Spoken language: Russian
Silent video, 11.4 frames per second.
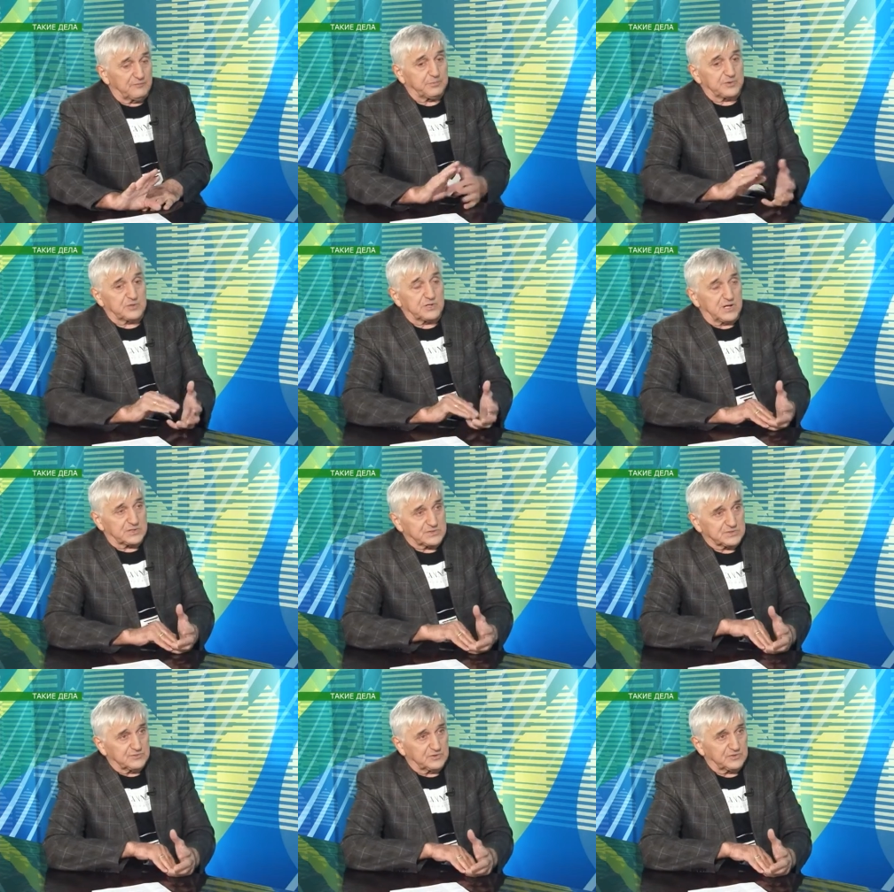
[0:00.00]
Во-первых,
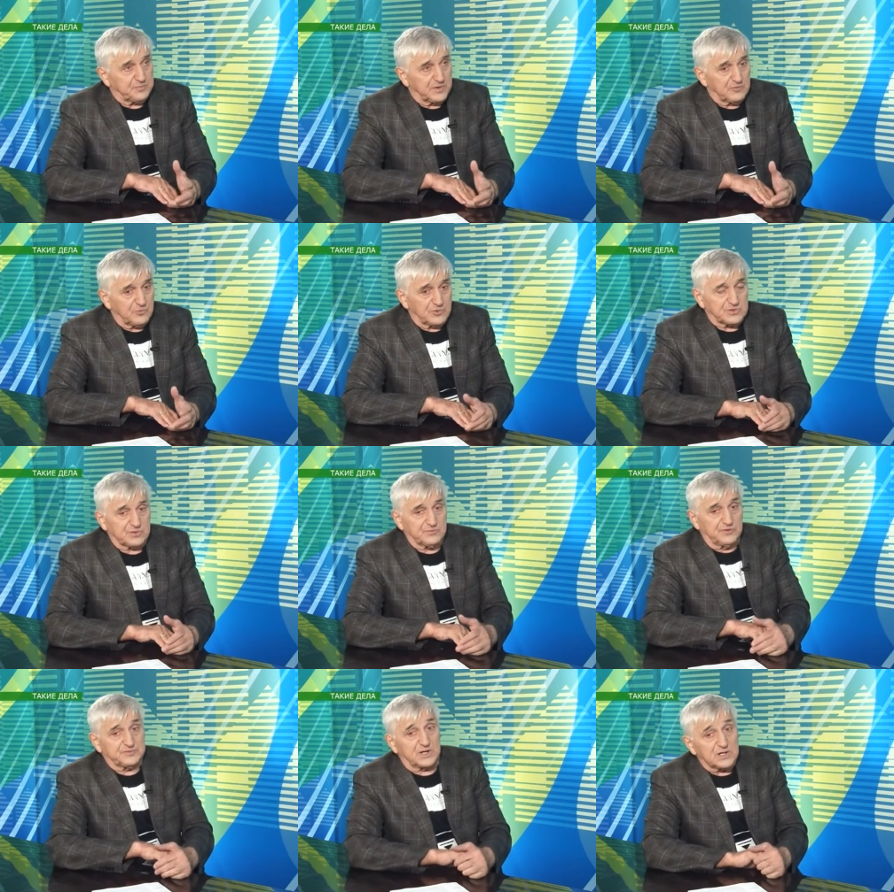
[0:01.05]
качество, это в первую очередь.
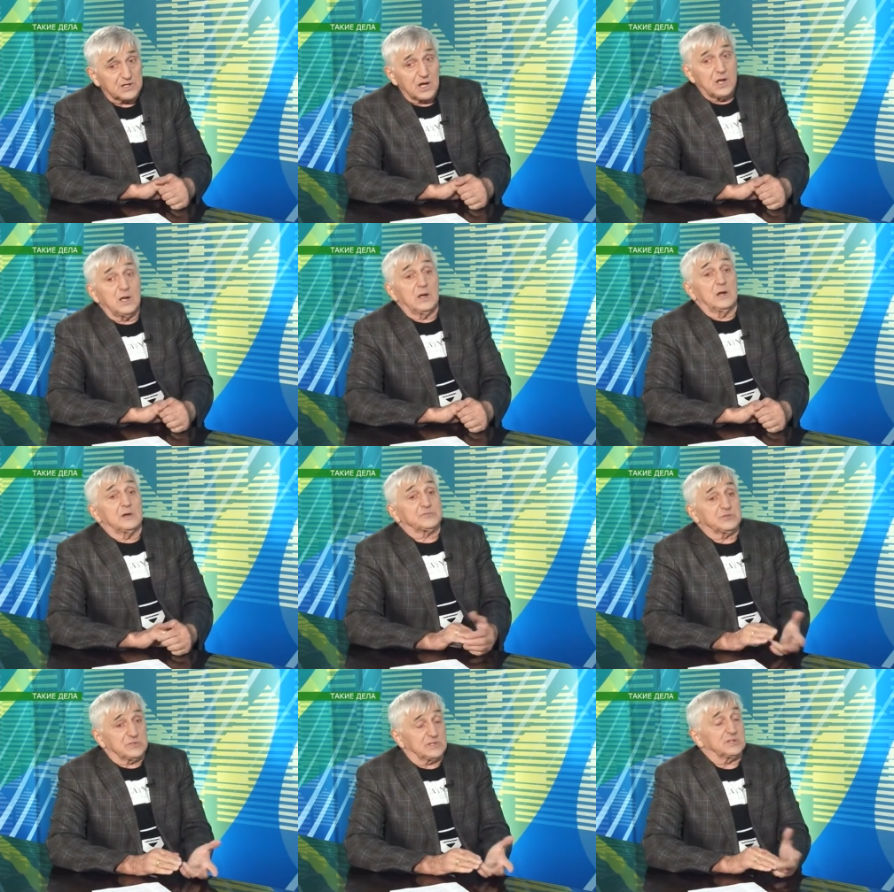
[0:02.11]
Во-вторых,
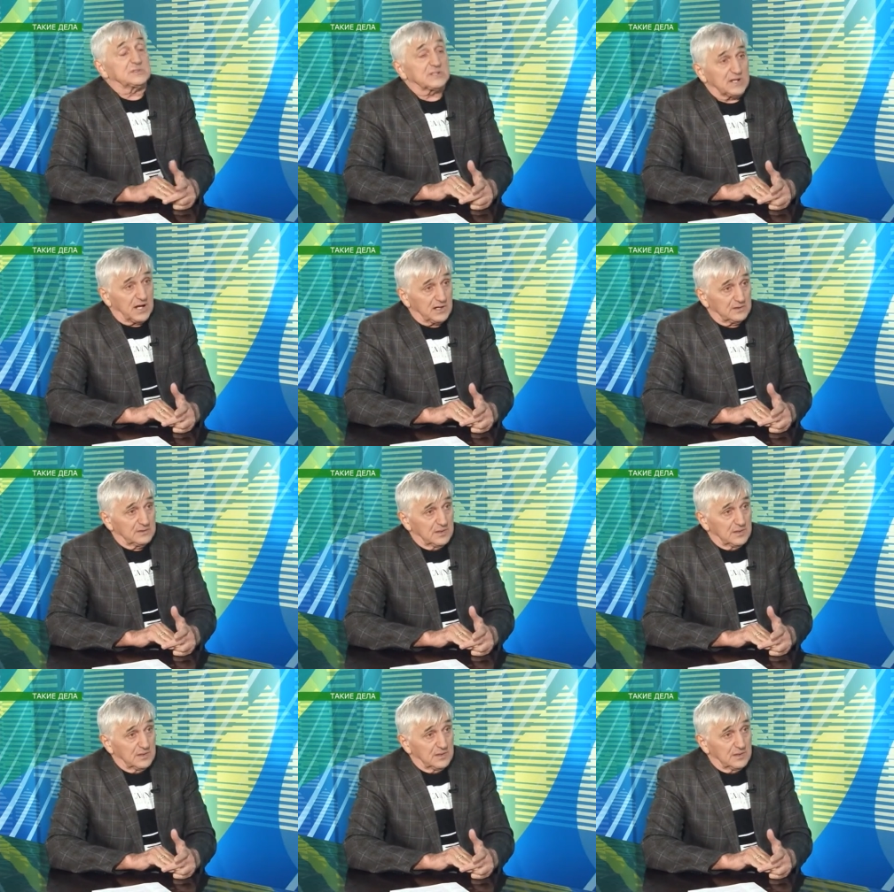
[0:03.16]
все-таки цена.